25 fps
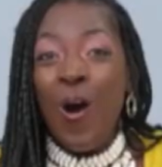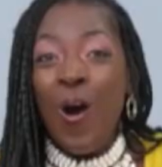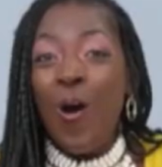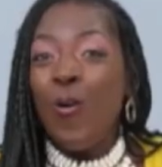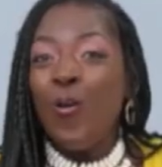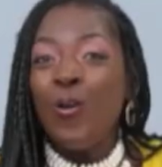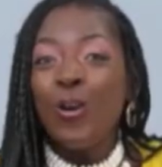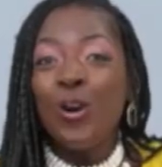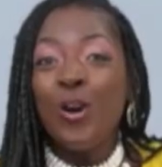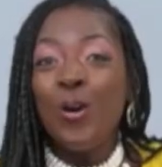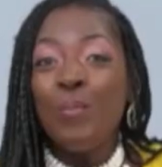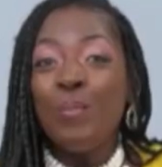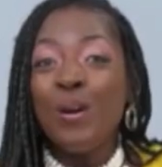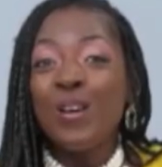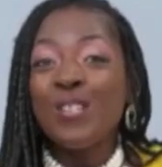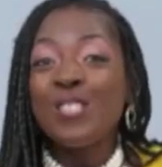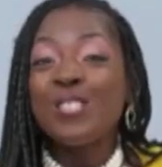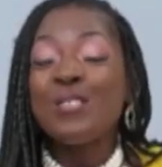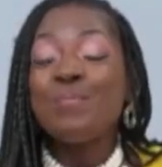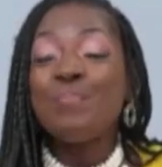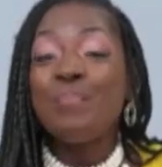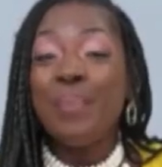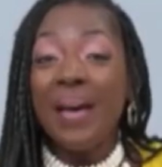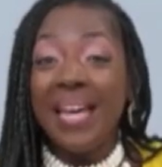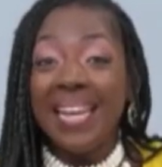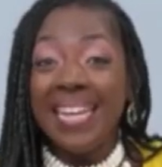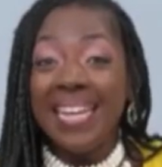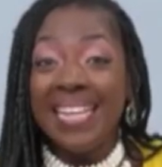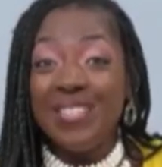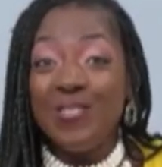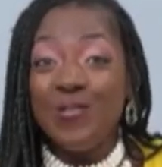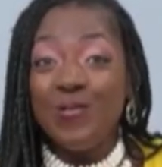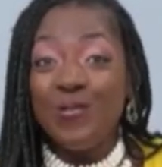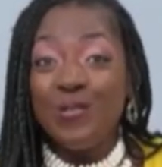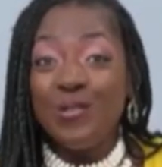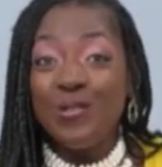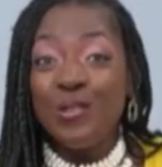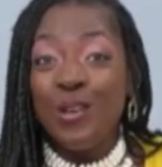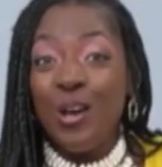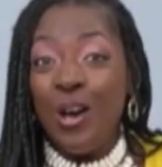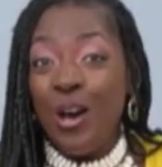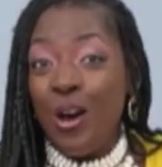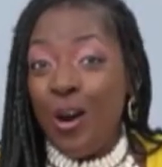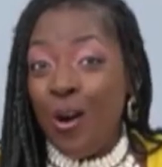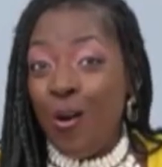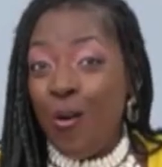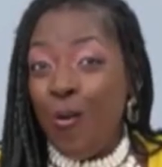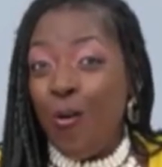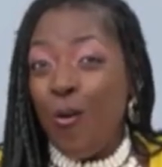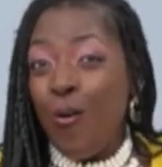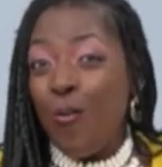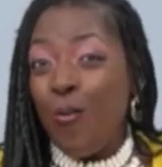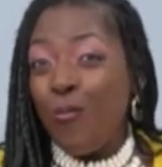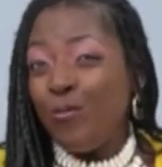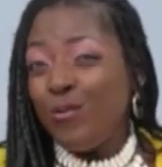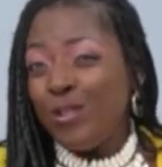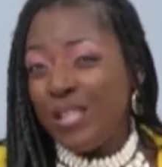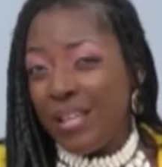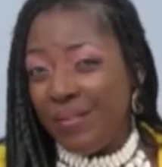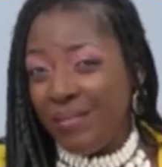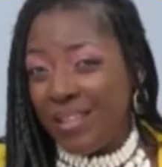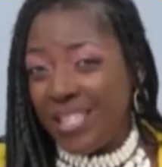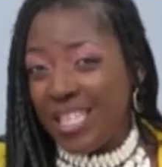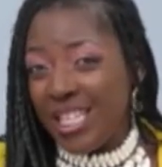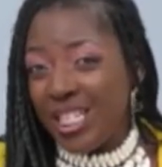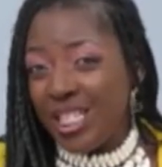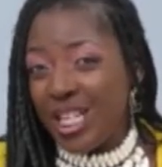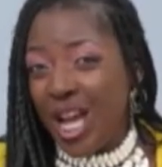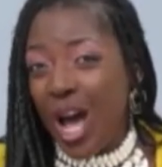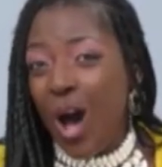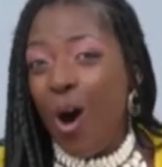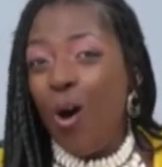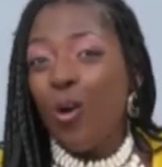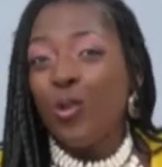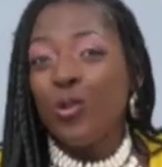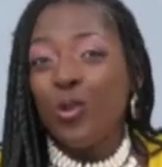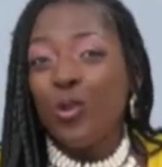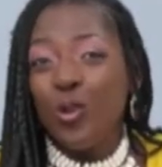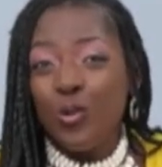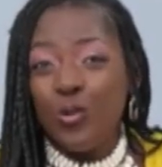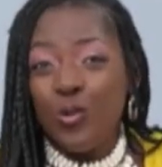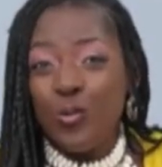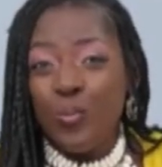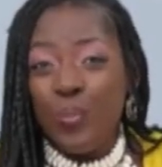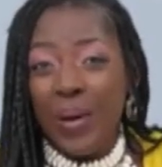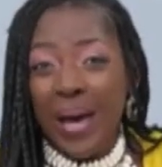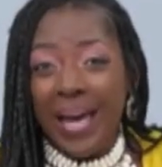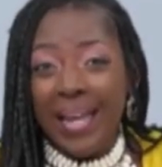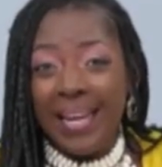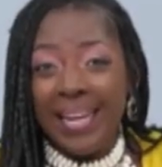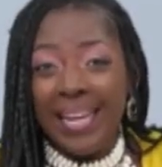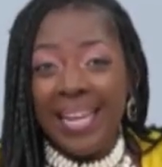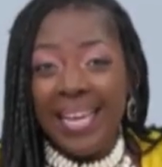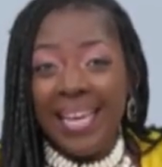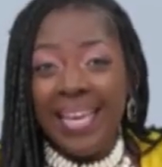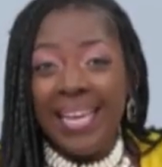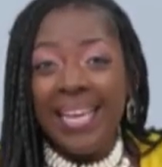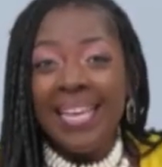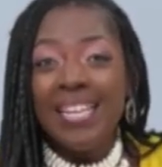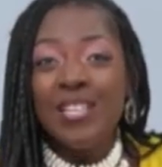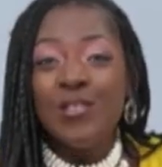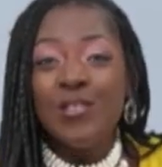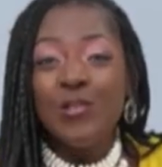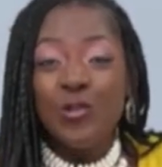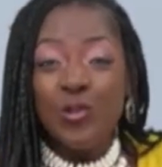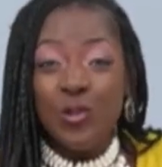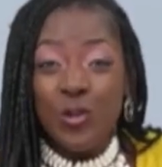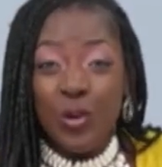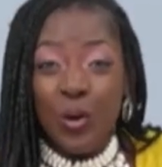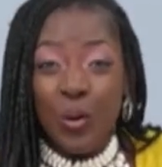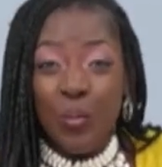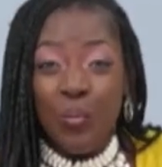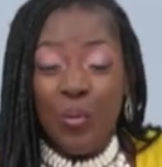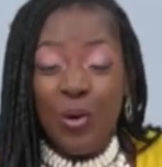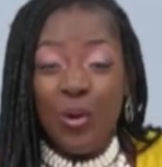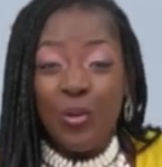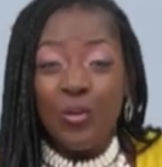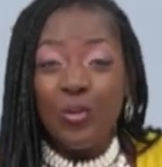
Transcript: On commence par les news vous avez déjà entendu parler sûrement